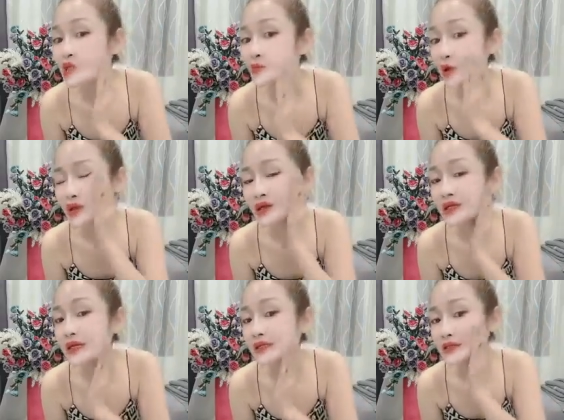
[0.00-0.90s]
mọi người
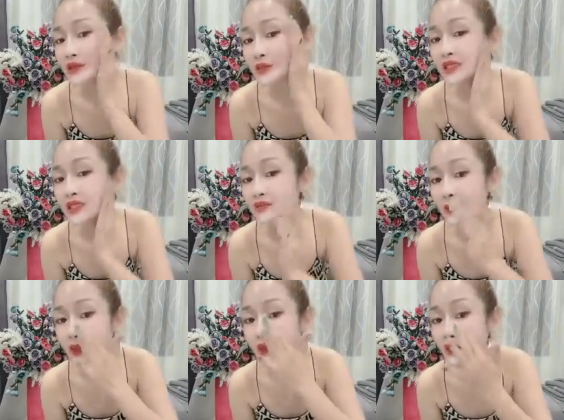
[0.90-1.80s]
ờ, sử dụng cái sản phẩm
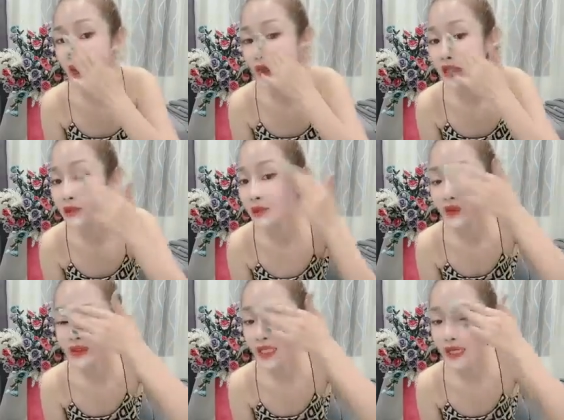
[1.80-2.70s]
này vô á khi mà
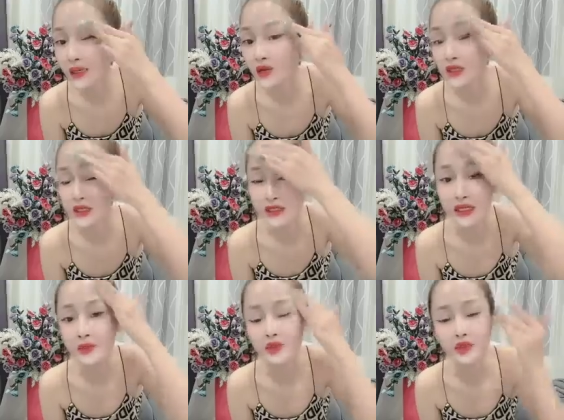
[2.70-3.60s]
buổi sáng á, mọi người thức
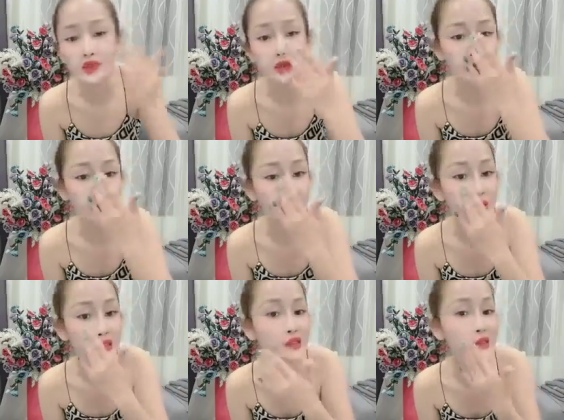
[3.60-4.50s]
dậy mọi người ngửa mặt mọi
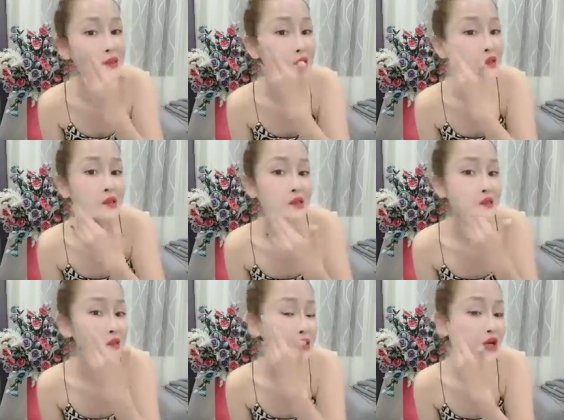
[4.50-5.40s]
người nhìn thấy là
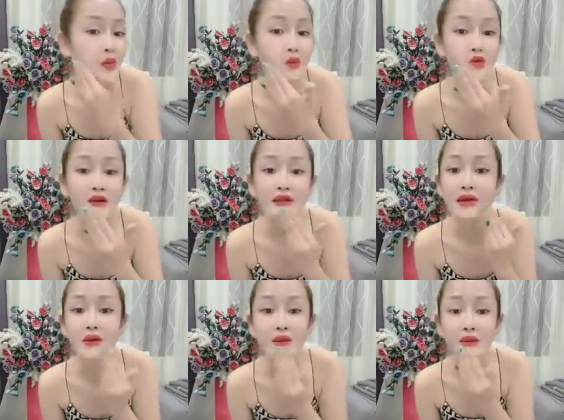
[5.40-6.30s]
sự căng bóng của làn da
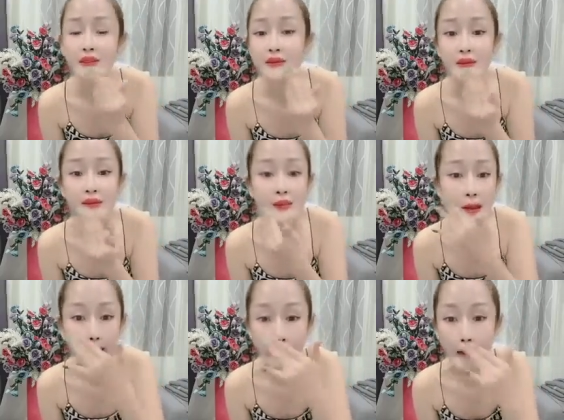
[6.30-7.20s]
mọi người
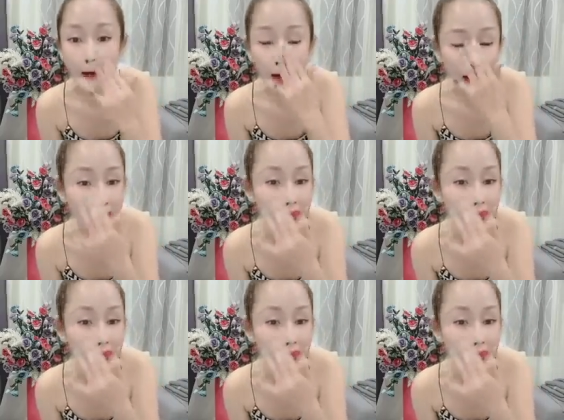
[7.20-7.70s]
đây